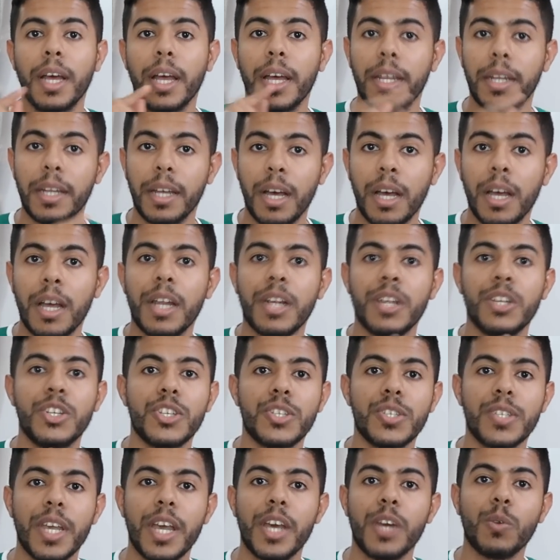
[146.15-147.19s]
هنا
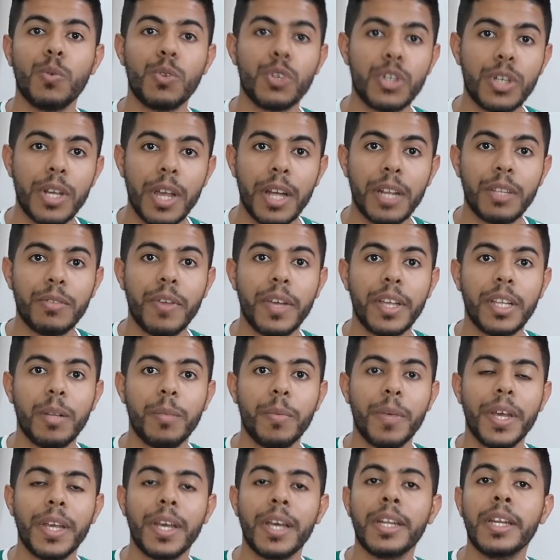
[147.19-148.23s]
الجزائر وش قالت في هذا
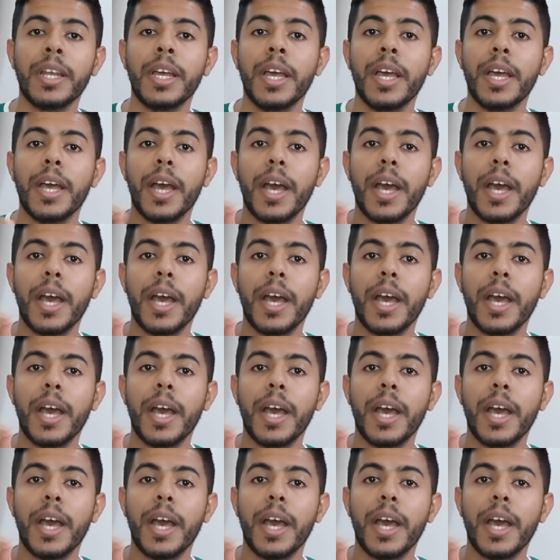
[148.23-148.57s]
البيان